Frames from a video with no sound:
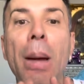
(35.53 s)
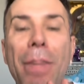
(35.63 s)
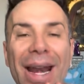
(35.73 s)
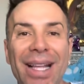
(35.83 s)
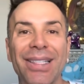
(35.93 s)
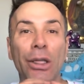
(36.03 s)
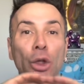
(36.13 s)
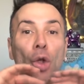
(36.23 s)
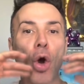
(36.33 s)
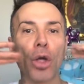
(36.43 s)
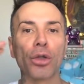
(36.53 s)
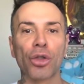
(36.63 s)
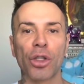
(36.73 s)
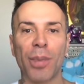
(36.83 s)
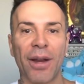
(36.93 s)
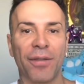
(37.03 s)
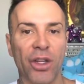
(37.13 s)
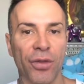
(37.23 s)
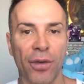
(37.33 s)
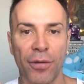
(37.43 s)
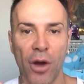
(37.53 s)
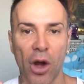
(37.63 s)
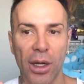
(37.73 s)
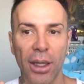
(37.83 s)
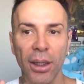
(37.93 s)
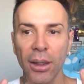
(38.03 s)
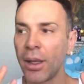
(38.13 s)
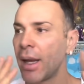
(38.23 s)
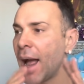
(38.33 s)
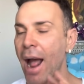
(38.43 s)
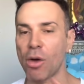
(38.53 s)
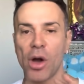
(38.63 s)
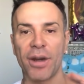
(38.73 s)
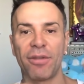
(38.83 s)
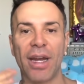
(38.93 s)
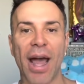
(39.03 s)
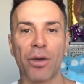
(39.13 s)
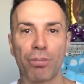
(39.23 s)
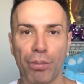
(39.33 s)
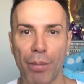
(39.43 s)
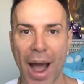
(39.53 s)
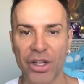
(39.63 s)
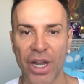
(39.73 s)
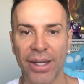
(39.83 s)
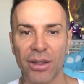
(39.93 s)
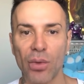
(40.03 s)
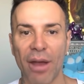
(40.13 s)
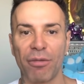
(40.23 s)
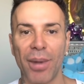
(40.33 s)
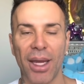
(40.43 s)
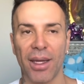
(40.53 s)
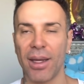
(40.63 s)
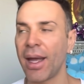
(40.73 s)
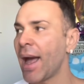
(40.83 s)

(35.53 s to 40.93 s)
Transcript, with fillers: Parece que todos os perfis de fofoca agora viraram agentes do FBI.